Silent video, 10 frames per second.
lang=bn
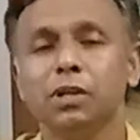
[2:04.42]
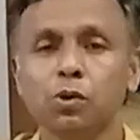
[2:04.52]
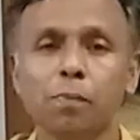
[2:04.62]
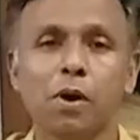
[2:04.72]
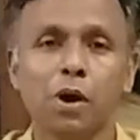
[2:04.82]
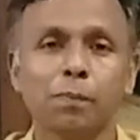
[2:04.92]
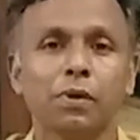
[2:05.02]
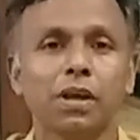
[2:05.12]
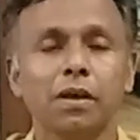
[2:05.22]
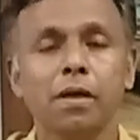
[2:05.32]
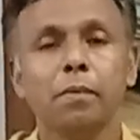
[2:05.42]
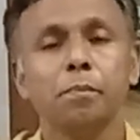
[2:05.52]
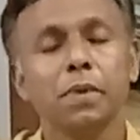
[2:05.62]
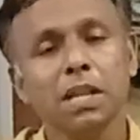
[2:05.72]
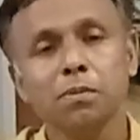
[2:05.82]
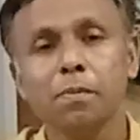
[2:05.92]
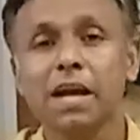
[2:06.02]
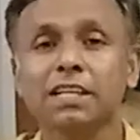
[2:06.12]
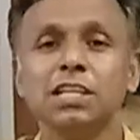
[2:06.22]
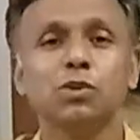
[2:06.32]
ভিডিও পাওয়ার পরে মিনিমাম
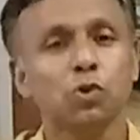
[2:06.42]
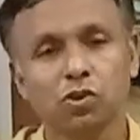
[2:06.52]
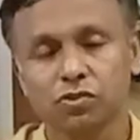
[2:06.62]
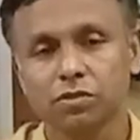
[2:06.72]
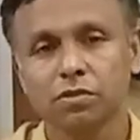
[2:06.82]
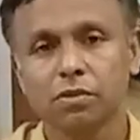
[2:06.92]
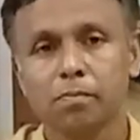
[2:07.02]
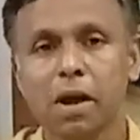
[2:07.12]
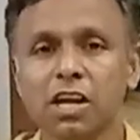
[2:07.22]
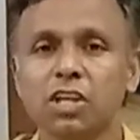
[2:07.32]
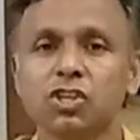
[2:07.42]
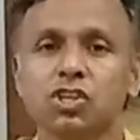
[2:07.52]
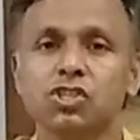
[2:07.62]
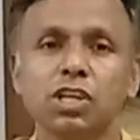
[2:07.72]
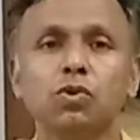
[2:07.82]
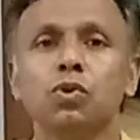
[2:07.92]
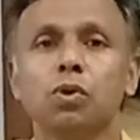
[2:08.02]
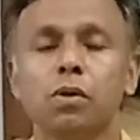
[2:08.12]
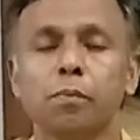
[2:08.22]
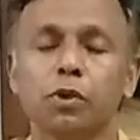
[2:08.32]
একটি কোর্স বাংলাদেশে যে কোনো
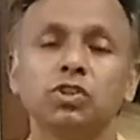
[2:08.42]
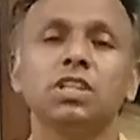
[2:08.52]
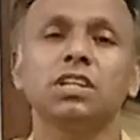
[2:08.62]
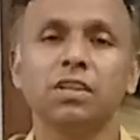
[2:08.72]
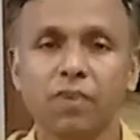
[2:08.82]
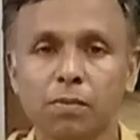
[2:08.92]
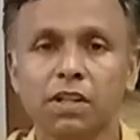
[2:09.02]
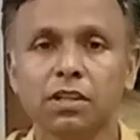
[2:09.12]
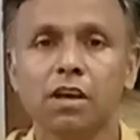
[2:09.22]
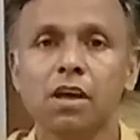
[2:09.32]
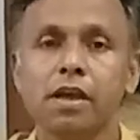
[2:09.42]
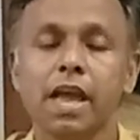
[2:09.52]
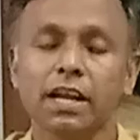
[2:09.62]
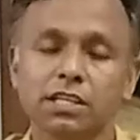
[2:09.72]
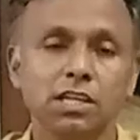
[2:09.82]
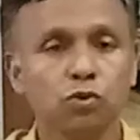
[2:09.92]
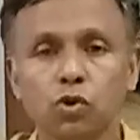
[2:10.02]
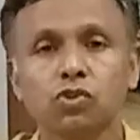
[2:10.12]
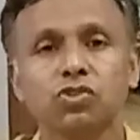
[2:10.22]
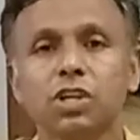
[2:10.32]
প্রত্যেকটি ফ্যামিলিতে একটি
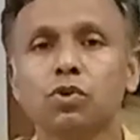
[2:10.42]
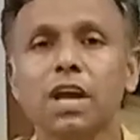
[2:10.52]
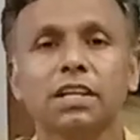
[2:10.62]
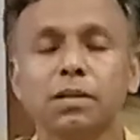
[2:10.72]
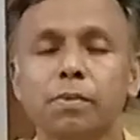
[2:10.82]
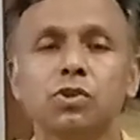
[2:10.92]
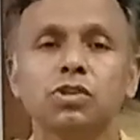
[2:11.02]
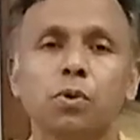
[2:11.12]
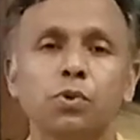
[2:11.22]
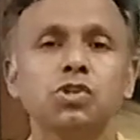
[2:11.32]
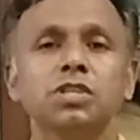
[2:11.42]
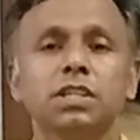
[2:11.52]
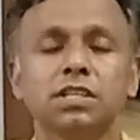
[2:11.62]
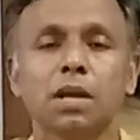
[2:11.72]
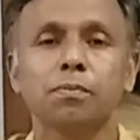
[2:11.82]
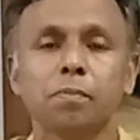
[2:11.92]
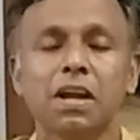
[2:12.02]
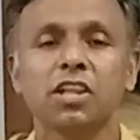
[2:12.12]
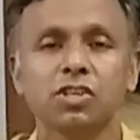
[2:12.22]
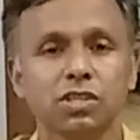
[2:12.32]
কোর্স যে কোনো একটি মানুষে অবশ্যই যাতে
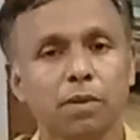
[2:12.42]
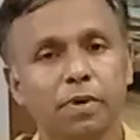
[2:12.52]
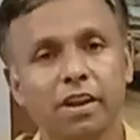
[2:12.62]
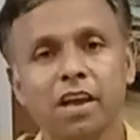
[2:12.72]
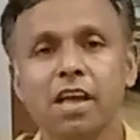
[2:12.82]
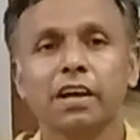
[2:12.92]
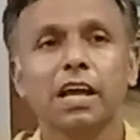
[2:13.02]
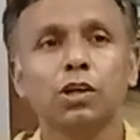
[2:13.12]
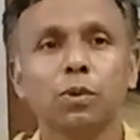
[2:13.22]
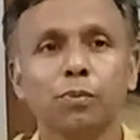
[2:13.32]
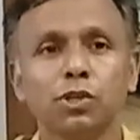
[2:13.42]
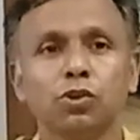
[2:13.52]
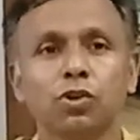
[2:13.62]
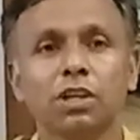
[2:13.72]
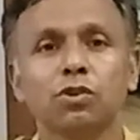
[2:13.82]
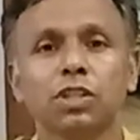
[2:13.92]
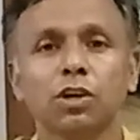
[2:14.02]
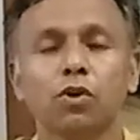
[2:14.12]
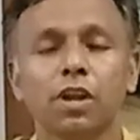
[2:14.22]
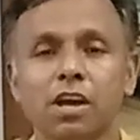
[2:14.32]
বাংলাদেশ জার্মান কারিগরি প্রশিক্ষণ কেন্দ্র
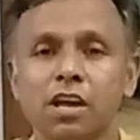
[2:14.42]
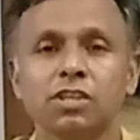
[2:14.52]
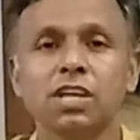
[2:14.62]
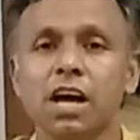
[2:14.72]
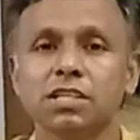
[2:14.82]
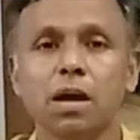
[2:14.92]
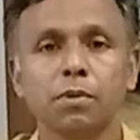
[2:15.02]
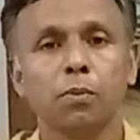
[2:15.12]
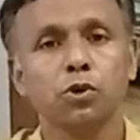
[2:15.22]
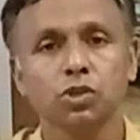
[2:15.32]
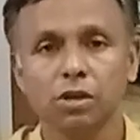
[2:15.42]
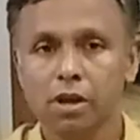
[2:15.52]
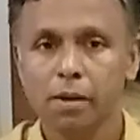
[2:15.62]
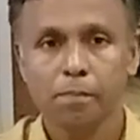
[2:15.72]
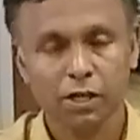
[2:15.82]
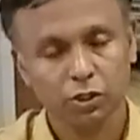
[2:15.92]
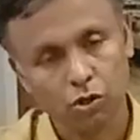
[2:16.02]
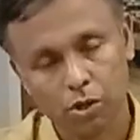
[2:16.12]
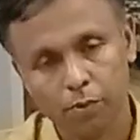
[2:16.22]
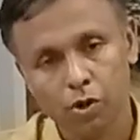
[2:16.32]
থেকে করে সে আশা আমি অবশ্যই ব্যক্ত
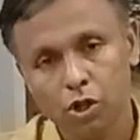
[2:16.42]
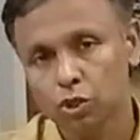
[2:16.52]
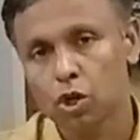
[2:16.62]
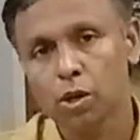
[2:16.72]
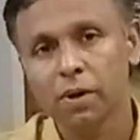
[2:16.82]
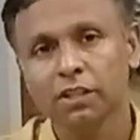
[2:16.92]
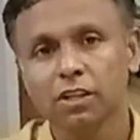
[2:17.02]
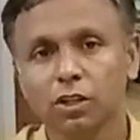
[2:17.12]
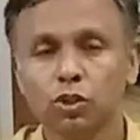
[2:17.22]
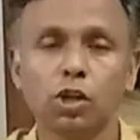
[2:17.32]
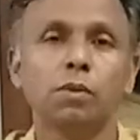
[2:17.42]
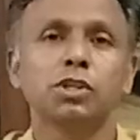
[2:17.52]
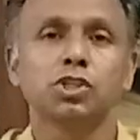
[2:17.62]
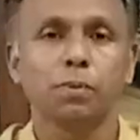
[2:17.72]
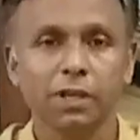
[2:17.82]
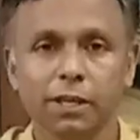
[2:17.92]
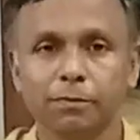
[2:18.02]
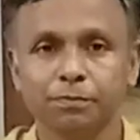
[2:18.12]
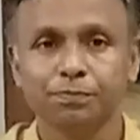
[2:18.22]
করব ধন্যবাদ ধন্যবাদ সবাইকে